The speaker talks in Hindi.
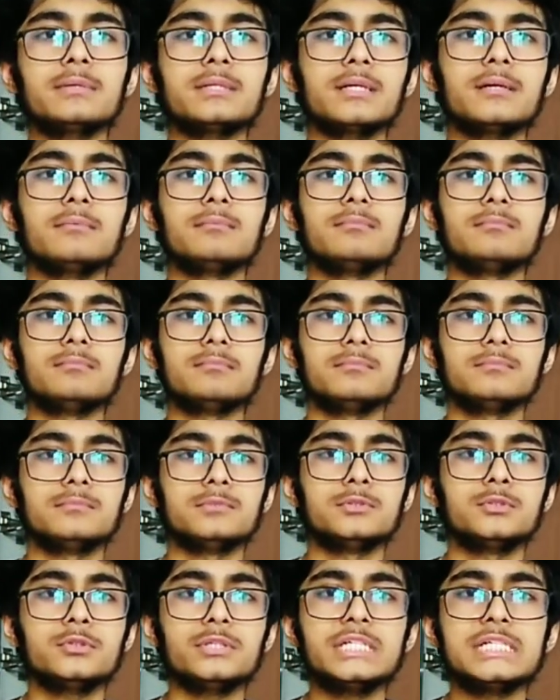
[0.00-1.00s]
मतलब
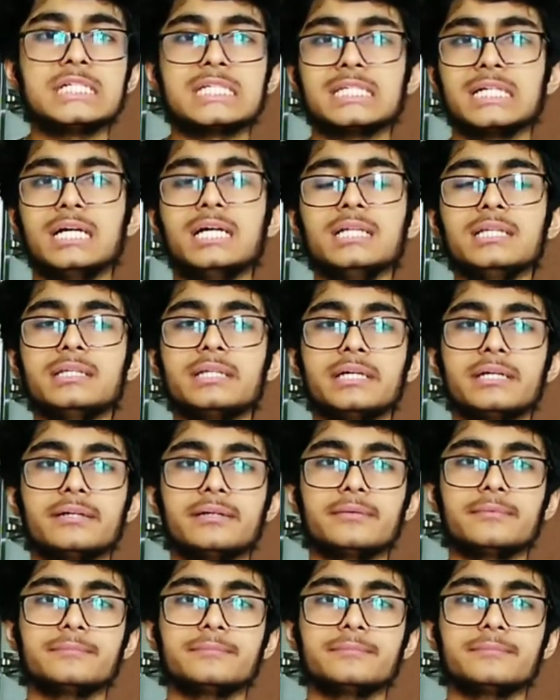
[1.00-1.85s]
जो इंसान थे